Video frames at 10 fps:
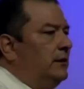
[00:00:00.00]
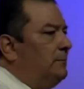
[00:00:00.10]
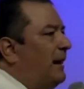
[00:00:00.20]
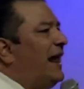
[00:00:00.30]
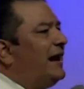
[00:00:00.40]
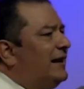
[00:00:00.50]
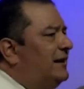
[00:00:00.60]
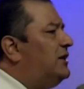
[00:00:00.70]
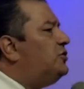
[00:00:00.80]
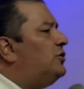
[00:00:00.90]
para el
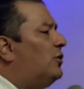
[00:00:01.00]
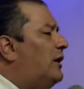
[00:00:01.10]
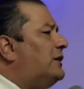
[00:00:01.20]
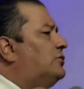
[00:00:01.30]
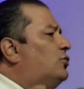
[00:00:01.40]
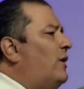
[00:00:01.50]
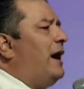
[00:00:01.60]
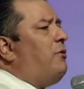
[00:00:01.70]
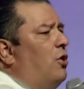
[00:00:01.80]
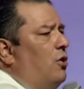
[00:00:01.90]
Niño Año
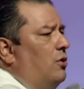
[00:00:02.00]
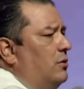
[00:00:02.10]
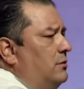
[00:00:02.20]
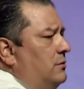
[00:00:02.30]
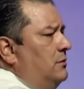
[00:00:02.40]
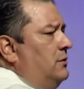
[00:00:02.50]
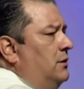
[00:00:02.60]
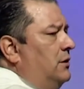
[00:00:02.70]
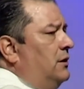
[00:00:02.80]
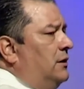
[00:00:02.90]
Nuevo,
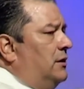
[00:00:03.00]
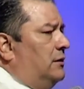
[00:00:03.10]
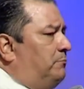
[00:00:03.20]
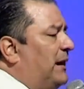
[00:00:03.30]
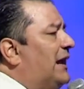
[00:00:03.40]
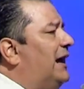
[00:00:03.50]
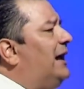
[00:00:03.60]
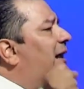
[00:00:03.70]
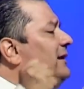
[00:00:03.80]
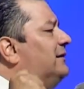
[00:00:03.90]

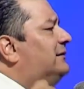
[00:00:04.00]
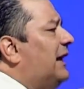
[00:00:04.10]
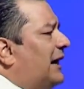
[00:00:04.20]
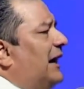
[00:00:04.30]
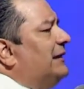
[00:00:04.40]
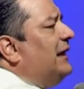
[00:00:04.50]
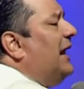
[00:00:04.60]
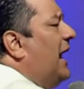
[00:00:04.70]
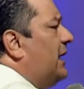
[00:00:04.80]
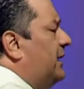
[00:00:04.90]
para la
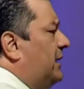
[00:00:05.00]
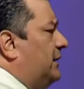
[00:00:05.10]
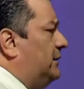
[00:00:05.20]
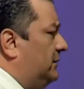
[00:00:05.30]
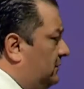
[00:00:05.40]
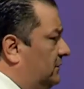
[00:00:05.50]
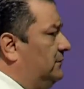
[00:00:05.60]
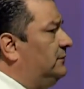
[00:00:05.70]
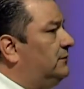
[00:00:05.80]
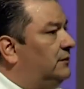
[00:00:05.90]
Candelaria.
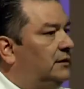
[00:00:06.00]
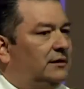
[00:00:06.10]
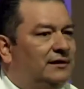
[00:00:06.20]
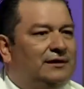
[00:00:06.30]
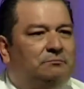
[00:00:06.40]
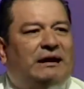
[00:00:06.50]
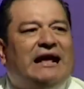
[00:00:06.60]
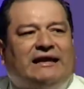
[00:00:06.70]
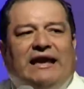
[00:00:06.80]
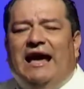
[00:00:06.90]

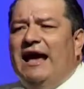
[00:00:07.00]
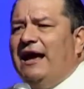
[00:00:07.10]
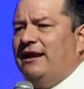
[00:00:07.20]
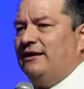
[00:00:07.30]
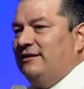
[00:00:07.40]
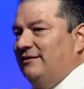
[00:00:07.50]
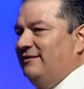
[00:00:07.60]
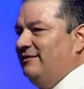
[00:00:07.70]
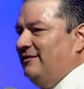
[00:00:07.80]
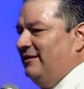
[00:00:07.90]
¿Para quién?
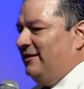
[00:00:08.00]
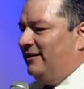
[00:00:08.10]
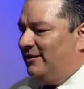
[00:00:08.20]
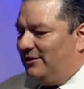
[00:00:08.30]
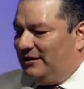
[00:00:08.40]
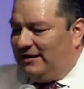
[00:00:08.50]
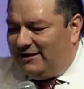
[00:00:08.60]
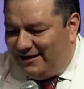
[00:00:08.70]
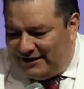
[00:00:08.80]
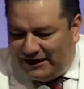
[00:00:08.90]

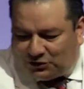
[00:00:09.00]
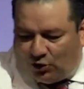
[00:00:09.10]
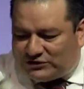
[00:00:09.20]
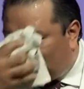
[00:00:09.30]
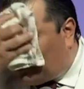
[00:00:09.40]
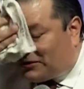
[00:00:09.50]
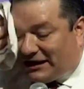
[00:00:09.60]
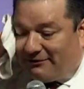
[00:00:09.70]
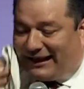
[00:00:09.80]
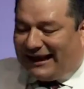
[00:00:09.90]
Entonces
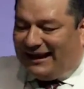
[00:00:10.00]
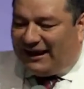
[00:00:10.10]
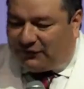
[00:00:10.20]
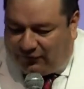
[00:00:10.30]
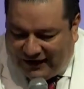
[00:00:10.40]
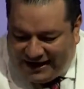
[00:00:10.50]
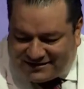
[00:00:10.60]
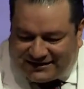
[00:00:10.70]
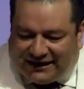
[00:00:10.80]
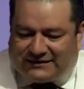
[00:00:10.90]
usted ve que las
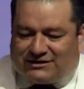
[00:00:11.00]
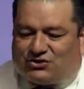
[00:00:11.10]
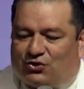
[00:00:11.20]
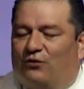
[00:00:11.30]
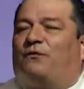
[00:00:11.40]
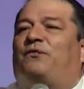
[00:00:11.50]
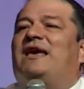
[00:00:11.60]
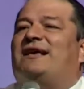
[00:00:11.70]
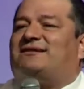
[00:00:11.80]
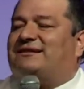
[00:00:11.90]
fiestas son
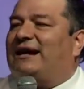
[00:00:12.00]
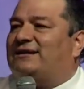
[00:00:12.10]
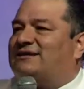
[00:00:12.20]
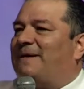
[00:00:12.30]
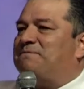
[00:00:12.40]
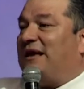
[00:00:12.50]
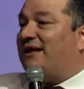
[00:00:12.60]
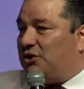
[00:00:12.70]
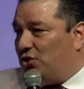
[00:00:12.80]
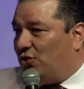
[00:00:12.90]
fiestas de
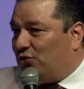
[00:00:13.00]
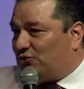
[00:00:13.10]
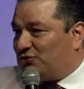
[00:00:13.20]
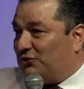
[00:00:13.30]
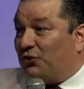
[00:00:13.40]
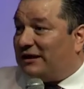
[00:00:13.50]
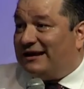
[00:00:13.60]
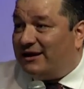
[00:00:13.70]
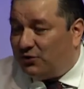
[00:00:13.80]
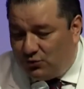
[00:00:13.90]
Dios, no de
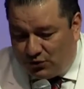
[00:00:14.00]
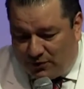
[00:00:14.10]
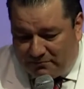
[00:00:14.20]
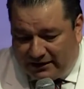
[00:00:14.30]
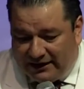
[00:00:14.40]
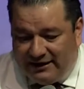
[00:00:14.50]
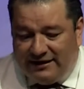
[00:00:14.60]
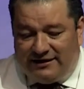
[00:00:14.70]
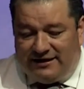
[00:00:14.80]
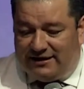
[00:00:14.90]
ningún
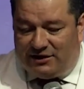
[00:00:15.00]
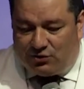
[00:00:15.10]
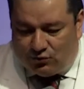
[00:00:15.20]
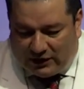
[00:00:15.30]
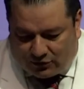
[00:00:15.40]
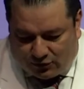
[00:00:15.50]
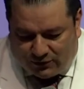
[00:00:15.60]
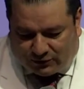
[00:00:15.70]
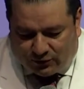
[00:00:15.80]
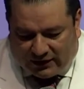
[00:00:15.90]
hombre ni de ninguna
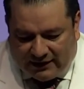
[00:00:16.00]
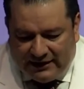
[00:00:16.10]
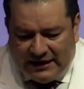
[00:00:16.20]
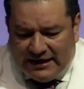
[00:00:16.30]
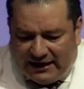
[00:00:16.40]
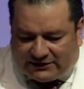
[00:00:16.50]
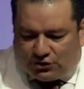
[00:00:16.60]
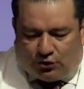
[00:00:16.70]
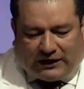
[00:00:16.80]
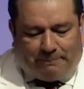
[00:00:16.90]
cultura.
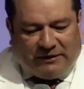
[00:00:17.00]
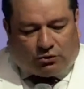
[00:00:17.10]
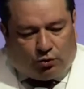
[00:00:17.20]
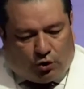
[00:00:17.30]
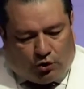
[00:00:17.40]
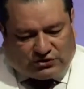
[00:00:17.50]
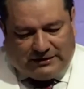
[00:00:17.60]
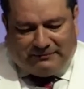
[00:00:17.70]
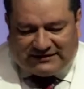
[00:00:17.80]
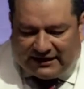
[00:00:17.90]
Éxodo capítulo 12,
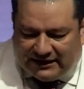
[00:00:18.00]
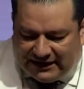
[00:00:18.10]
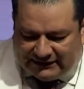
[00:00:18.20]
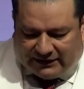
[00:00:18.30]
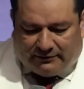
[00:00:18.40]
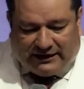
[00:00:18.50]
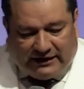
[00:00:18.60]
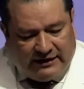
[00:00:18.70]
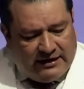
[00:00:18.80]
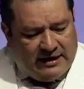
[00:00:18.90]
más adelante,
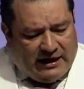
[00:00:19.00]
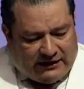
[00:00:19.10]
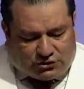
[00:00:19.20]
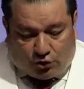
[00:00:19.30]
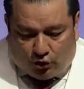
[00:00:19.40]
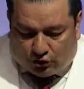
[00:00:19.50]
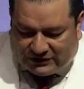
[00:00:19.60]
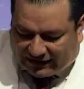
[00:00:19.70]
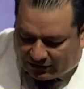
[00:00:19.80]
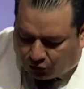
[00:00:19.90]
vaya, Éxodo
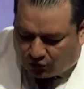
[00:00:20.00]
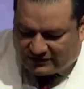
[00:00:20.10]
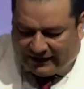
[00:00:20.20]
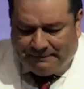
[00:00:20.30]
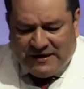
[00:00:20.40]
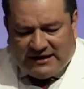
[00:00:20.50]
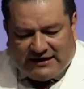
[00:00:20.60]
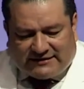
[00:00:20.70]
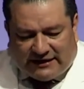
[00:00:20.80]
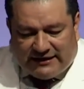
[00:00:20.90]
12, 14. Y
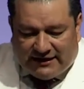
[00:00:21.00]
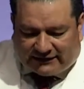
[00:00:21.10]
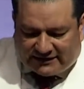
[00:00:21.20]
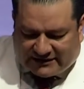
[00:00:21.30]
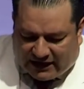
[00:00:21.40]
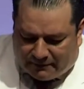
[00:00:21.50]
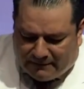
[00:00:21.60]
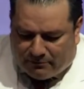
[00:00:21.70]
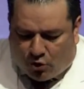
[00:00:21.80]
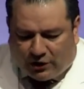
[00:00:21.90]
este día te será en
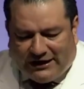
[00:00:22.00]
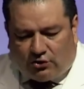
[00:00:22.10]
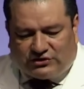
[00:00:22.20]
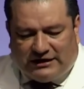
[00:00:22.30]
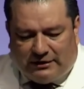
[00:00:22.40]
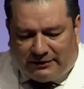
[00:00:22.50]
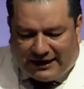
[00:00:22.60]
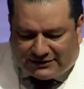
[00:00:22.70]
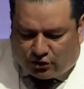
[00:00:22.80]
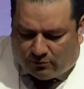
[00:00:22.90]
memoria y lo
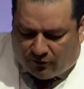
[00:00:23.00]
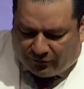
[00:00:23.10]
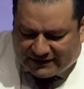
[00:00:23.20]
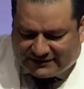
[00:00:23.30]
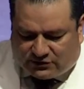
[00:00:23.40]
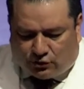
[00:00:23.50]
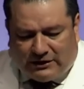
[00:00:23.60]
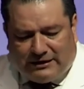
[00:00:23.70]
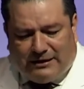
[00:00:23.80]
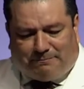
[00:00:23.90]
celebrarás como fiesta
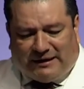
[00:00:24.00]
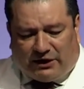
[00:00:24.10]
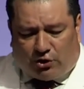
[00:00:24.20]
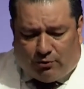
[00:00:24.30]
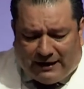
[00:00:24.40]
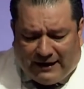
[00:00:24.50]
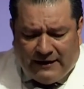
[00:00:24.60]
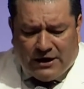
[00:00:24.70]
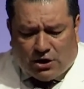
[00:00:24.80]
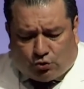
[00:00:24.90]
solemne para Jehová
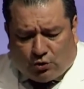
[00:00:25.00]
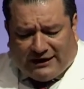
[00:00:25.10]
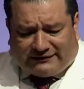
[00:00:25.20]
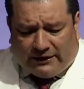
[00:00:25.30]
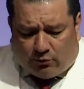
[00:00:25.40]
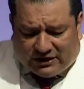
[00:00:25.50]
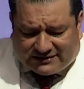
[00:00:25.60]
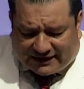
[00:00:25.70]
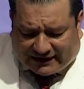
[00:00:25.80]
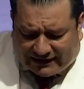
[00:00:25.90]
durante
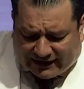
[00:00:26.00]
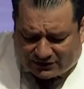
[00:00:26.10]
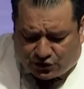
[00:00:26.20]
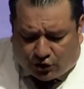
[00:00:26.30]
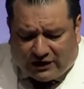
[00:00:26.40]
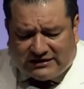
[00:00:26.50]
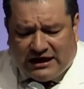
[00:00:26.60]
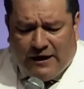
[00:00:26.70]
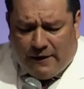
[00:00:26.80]
vuestras generaciones.